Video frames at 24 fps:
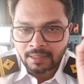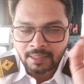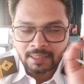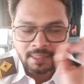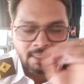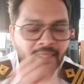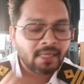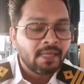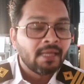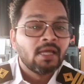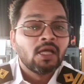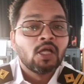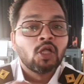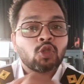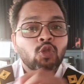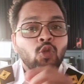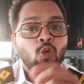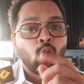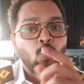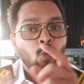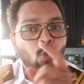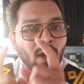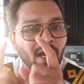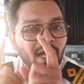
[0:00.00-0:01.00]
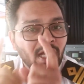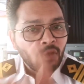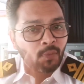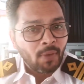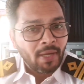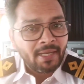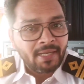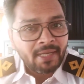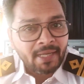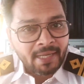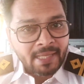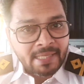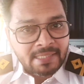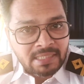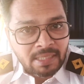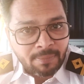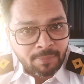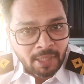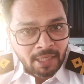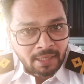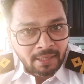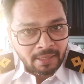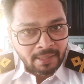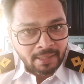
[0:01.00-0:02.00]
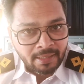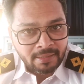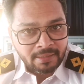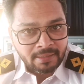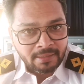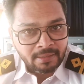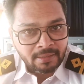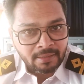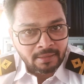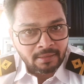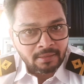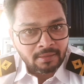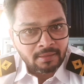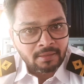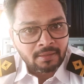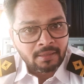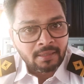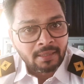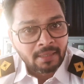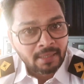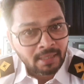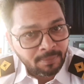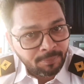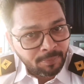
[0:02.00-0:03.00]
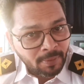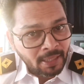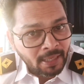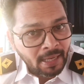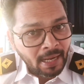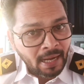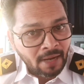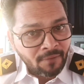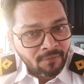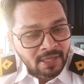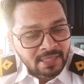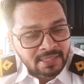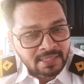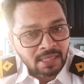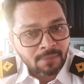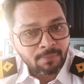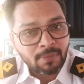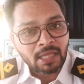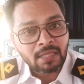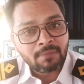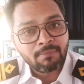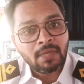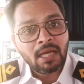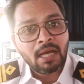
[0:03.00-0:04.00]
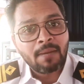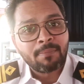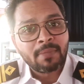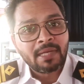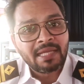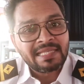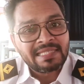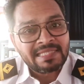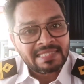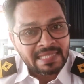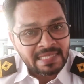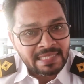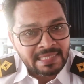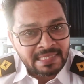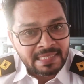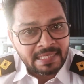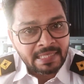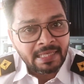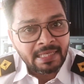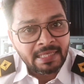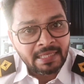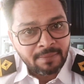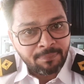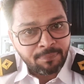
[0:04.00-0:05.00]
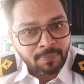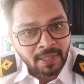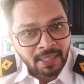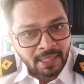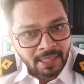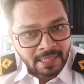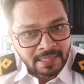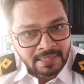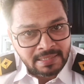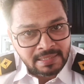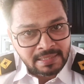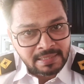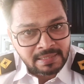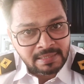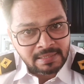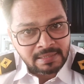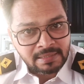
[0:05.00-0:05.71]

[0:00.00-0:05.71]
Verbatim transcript: ठीक है तो 120 डेज आपने कलेक्ट किए डीपी एडवांस के बाद में आपने 60 डीपी डेज